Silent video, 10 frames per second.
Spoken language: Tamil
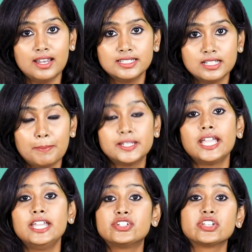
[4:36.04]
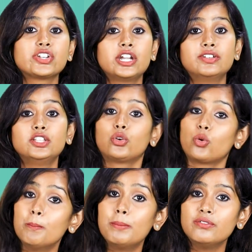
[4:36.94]
நல்லது அப்போ தான் இன்ட்ரெஸ்ட் ரேட் வந்து
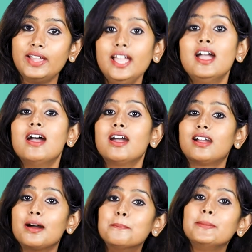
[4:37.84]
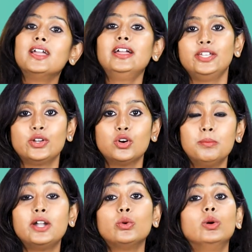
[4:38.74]
ரொம்பவே கம்மியாக
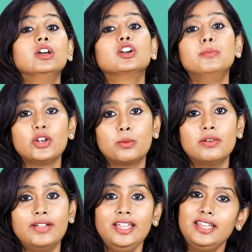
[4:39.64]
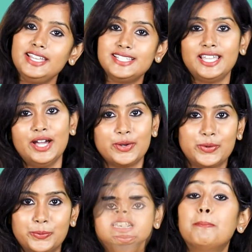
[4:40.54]
இருக்கும் அண்ட் உங்களுக்குமே ரொம்பவே ஈஸியாக
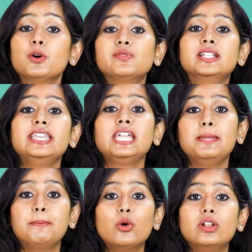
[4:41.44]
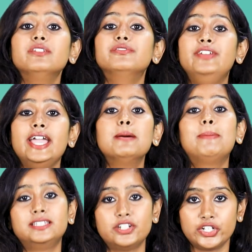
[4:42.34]
இருக்கும் சப்போஸ் வந்து நீங்கள் இப்போ ஒரு வேலை
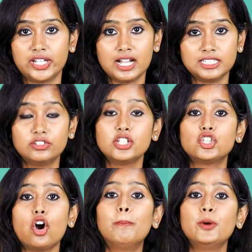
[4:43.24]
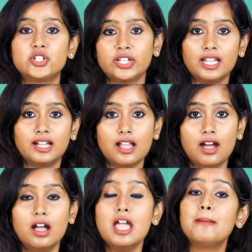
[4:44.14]
பார்த்துட்ருக்கீங்க அதாவது ஜாப்
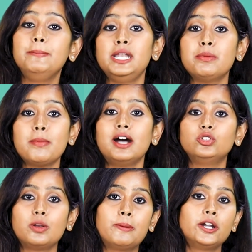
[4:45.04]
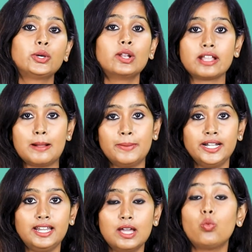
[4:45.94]
போயிட்டுருக்கீங்கன்னா மினிமமாக அந்த ஒரு பர்டிகுலர்
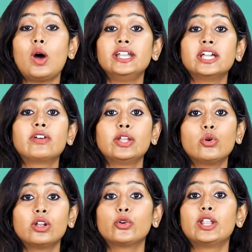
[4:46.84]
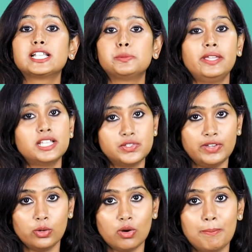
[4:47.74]
கம்பெனியில் ஒன் இயர் வரைக்கும் உங்களுக்கு ஒரு எக்ஸ்பீரியன்ஸ்
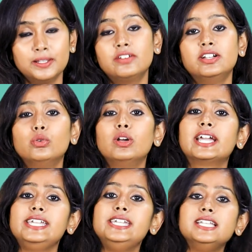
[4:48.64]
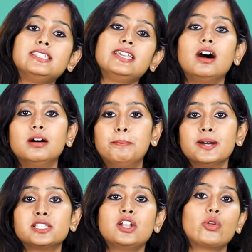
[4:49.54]
வேணும் அப்போ தான் வந்து உங்களுக்கு ஈஸியாக
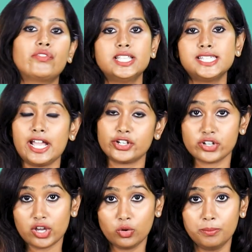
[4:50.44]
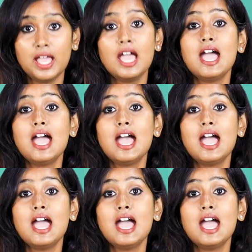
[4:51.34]
பர்சனல் லோன் வந்து சேங்ஷன் ஆகும்